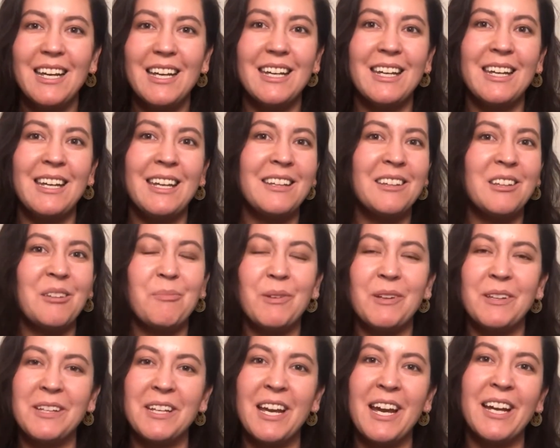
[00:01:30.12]
и
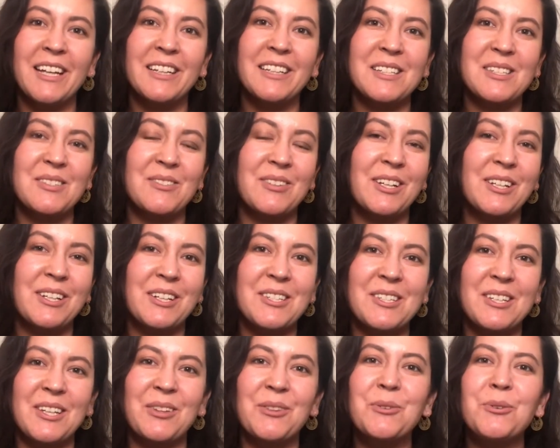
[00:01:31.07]
наполняет своей
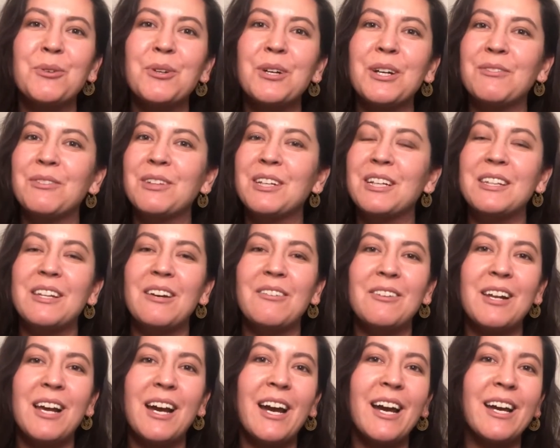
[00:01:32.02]
красотой,
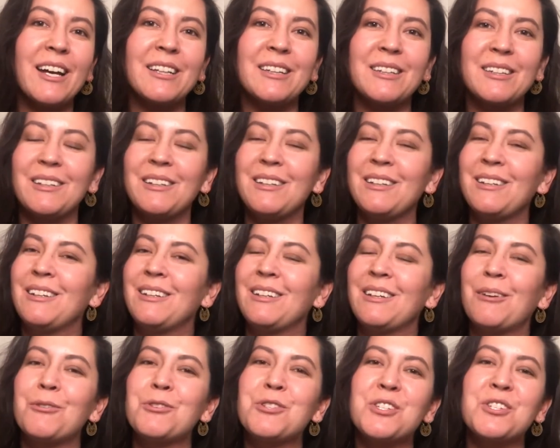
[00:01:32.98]
вдохновляет. И
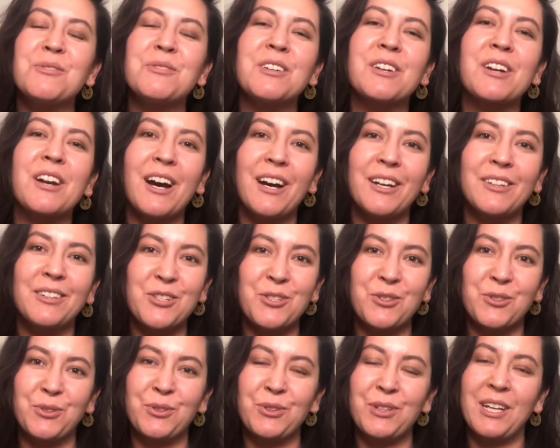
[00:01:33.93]
я очень рада,
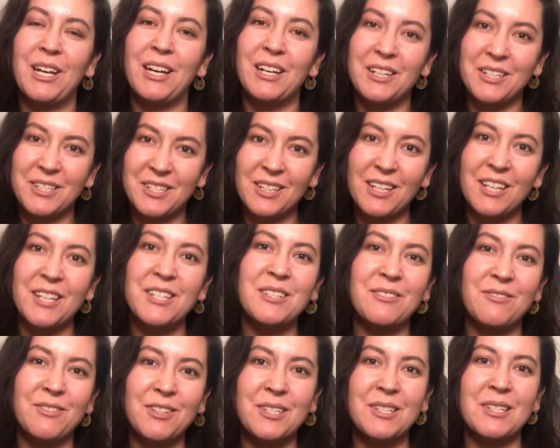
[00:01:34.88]
что я
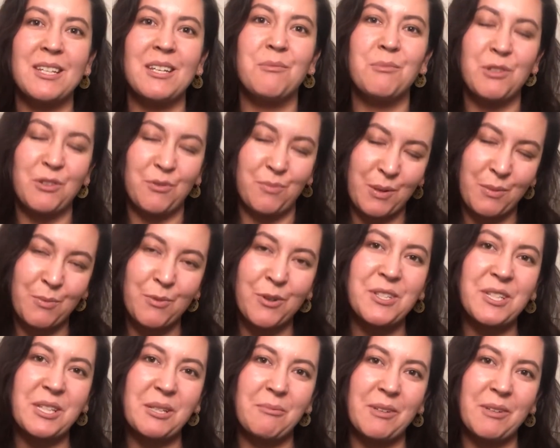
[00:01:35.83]
родилась и выросла именно в Приморском